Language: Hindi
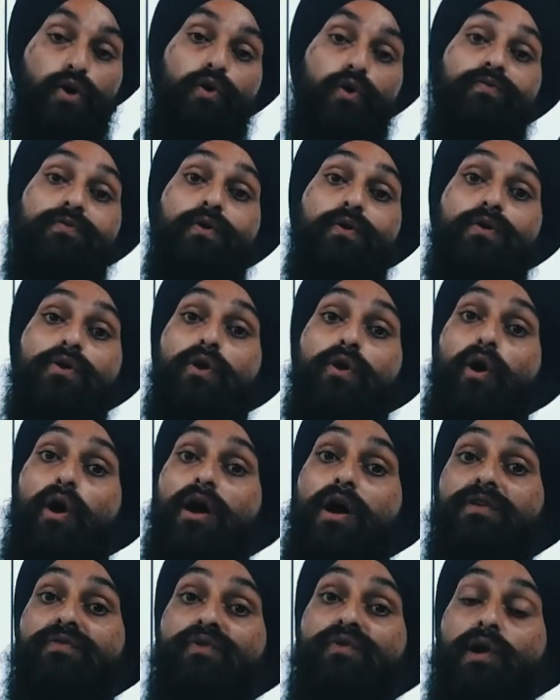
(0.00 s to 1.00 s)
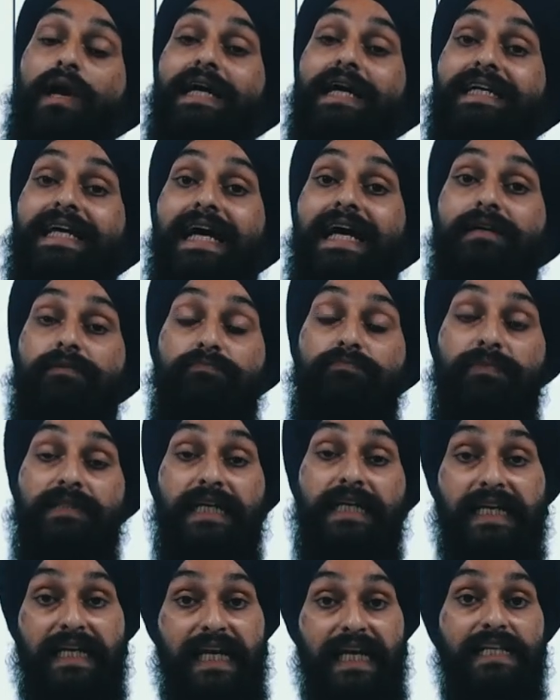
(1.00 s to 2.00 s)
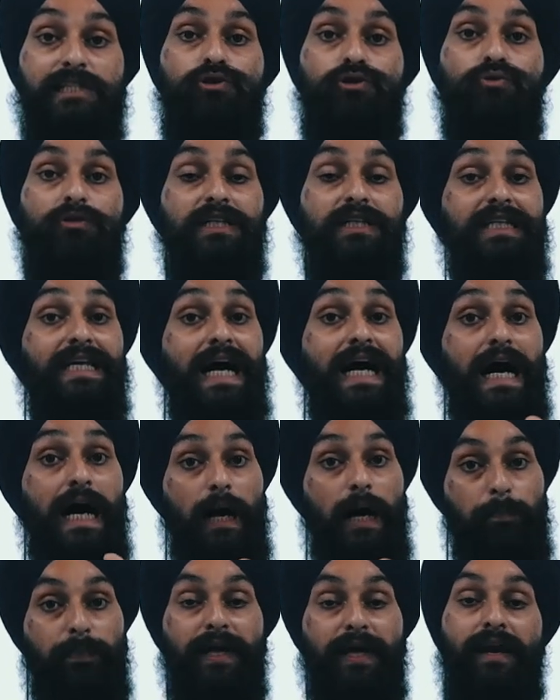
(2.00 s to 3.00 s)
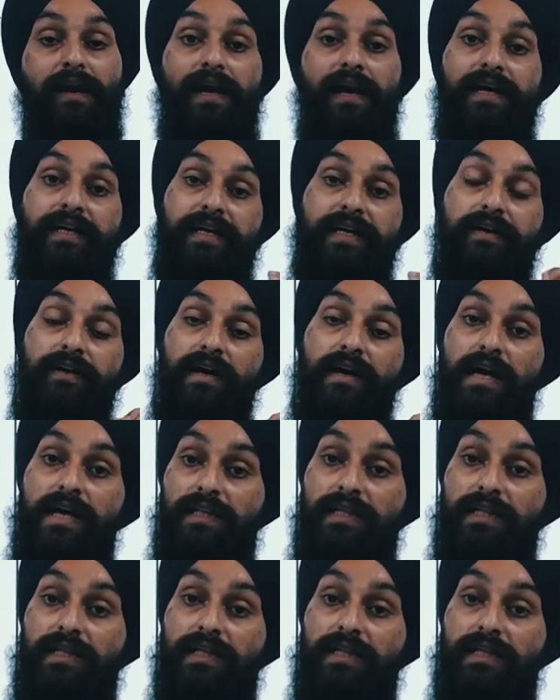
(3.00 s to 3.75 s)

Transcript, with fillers: और वो नॉन वोलाटाइल डिटेल्स होती थी आपके रिलेटेड